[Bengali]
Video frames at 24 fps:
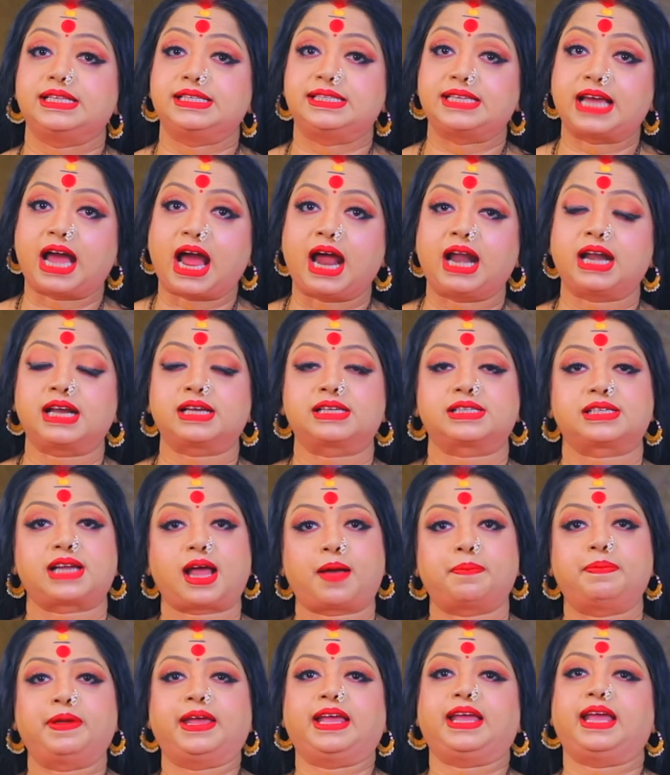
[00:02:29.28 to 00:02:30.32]
যার
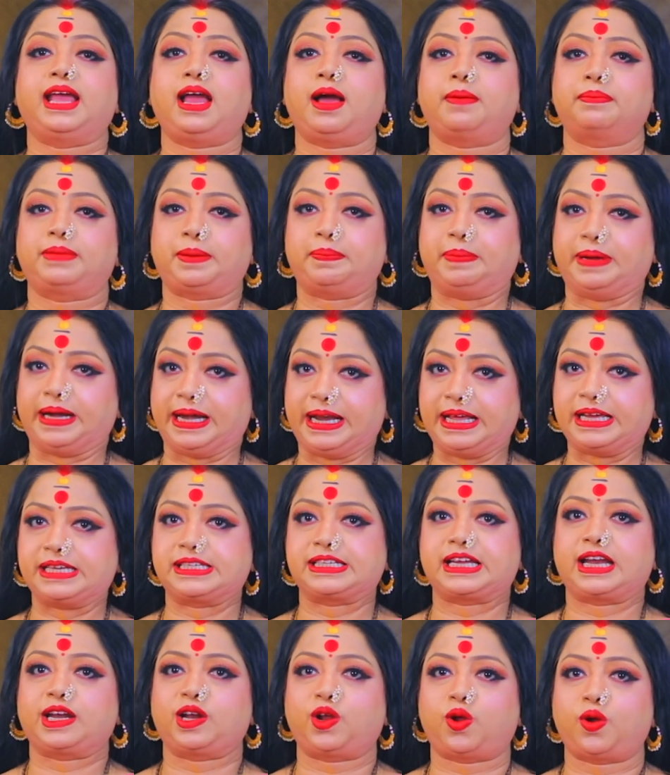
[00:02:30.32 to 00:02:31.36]
সাপেক্ষে আমরা
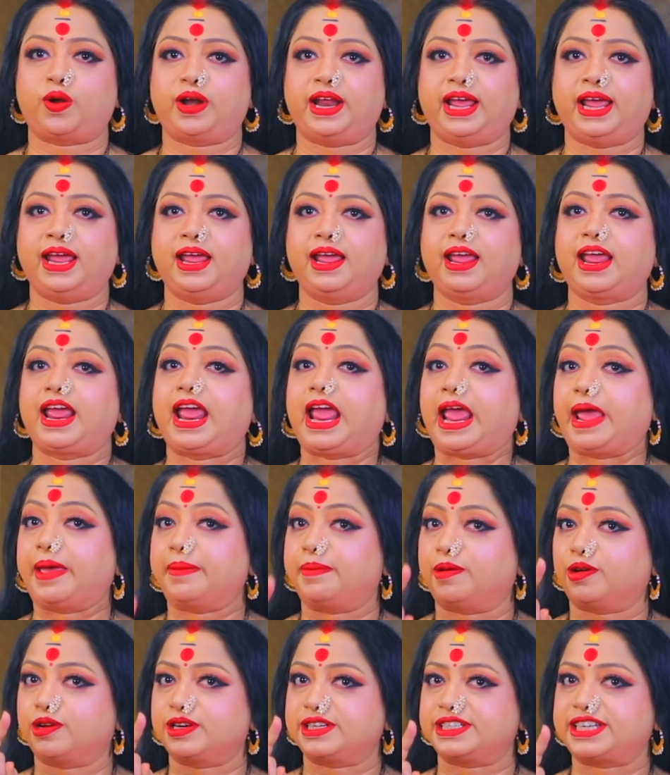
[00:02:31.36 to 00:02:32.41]
প্রেডিকশন করি
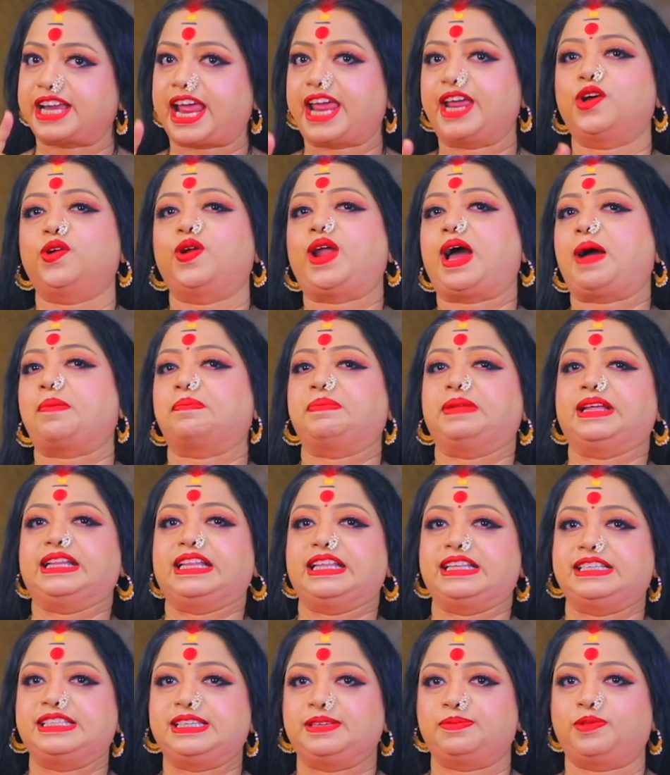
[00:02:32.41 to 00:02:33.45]
এবং সেইগুলো
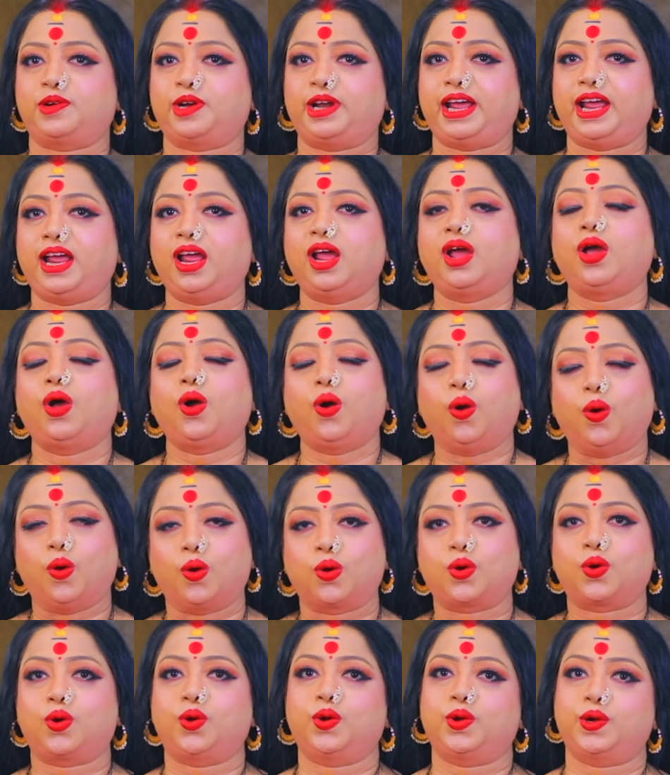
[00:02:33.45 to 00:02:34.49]
আপনাদের জীবনে
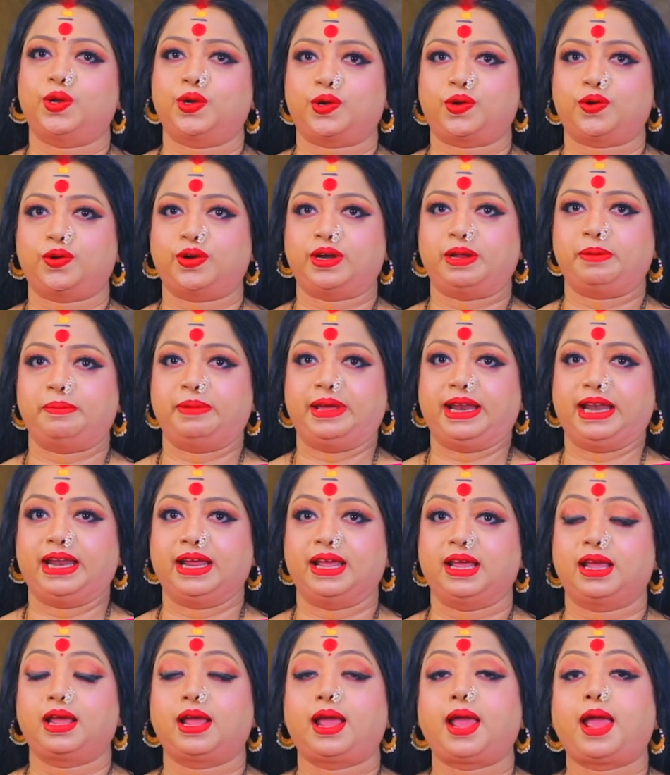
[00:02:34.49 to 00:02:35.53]
অক্ষরে অক্ষরে মেলে
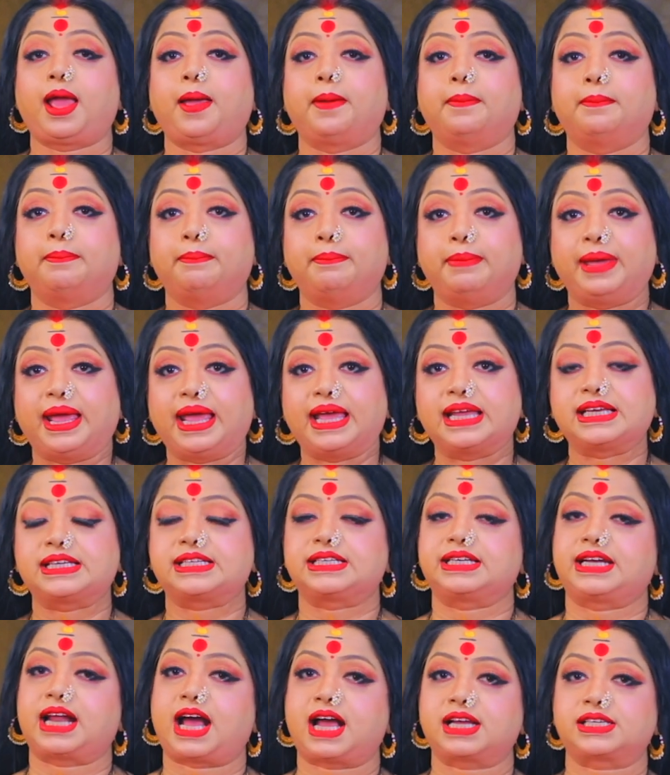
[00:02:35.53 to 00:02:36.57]
মেষ
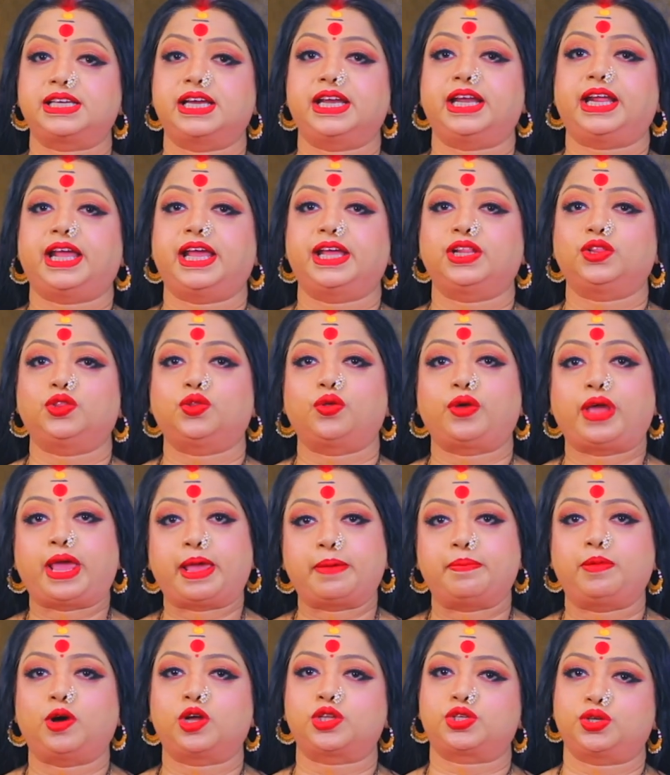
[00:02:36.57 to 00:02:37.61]
রাশির কিন্তু
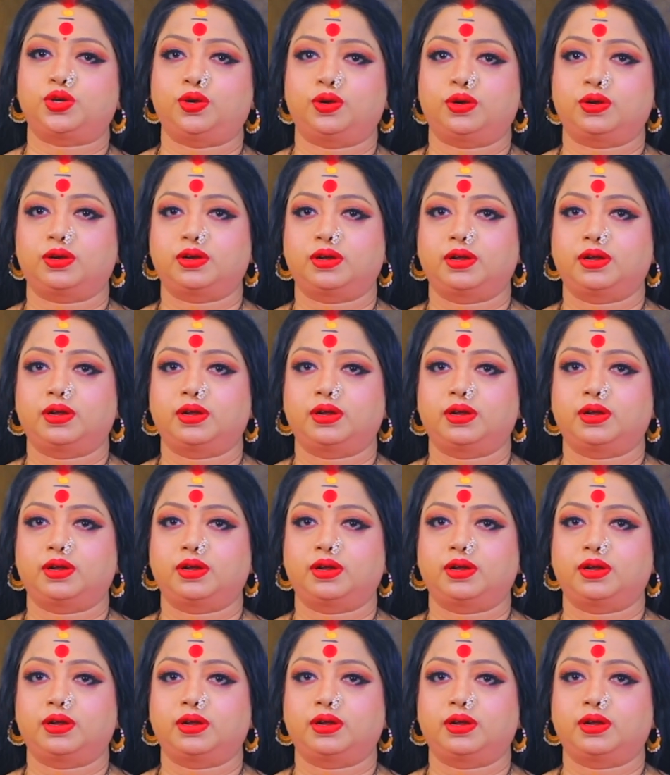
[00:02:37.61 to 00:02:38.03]
এবছর